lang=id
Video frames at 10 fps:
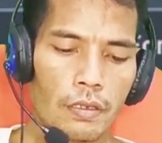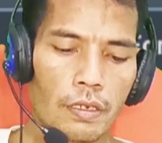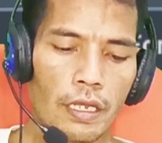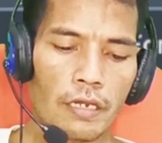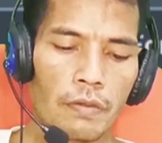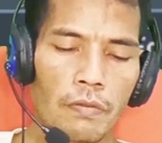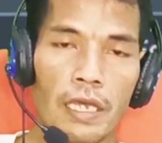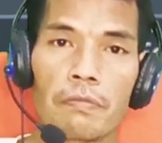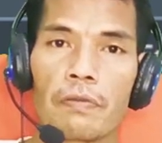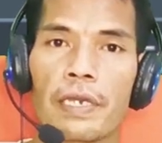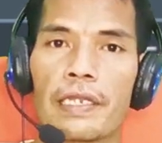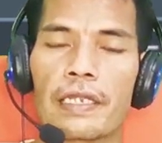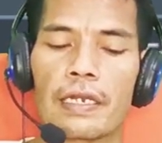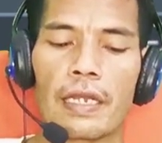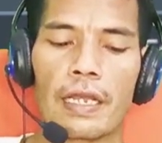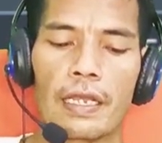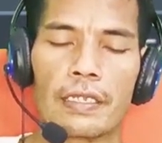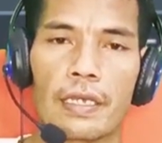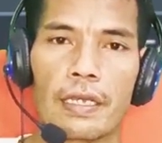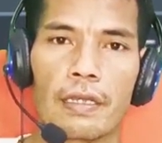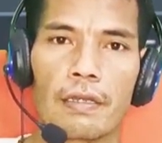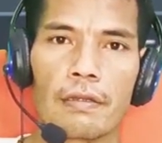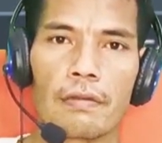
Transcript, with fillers: Nah ini pemain-pemain cadangannya